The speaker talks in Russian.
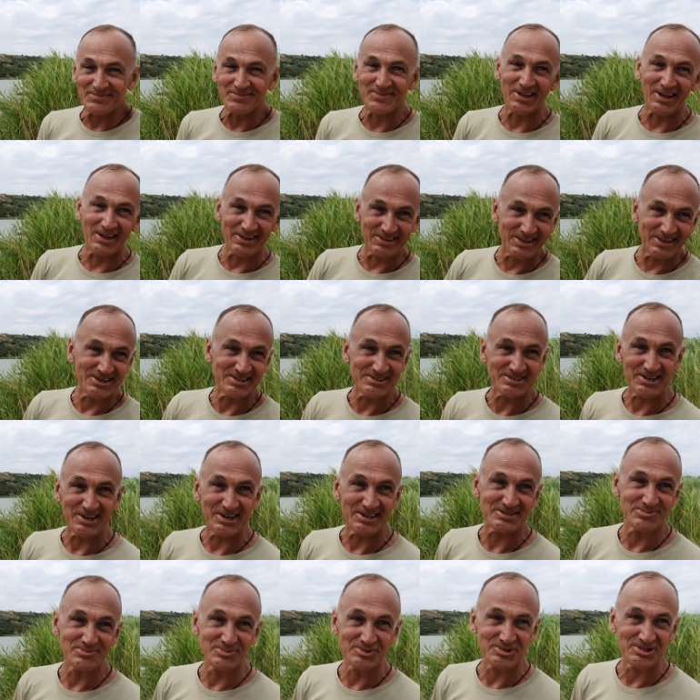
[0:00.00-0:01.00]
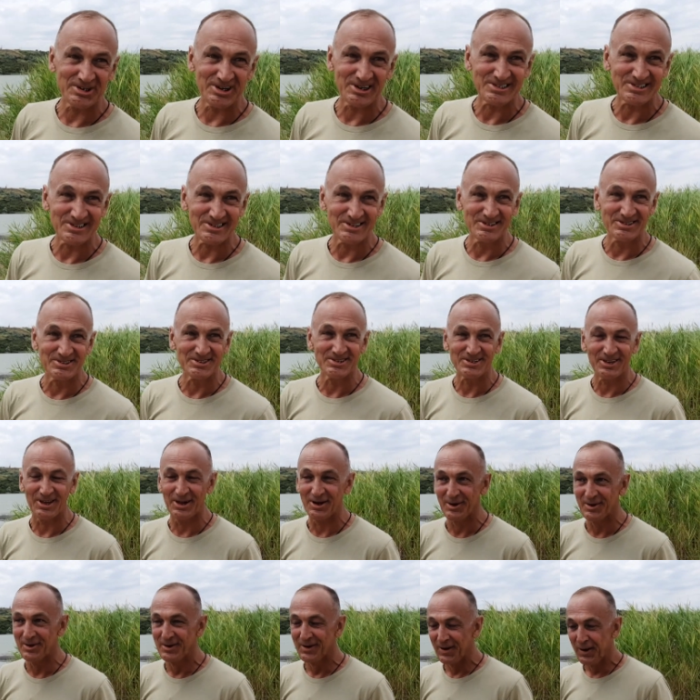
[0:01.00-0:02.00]
Меня даже я смущаться да.
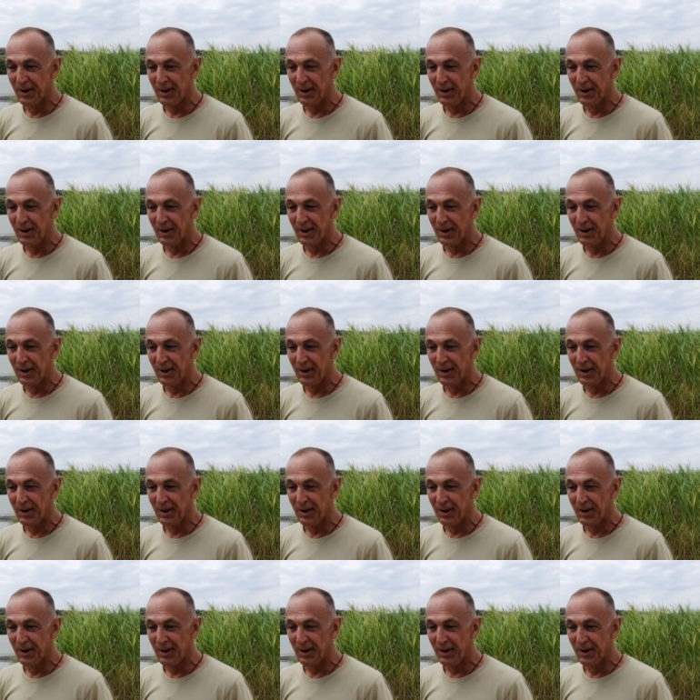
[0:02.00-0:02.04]
начинаю.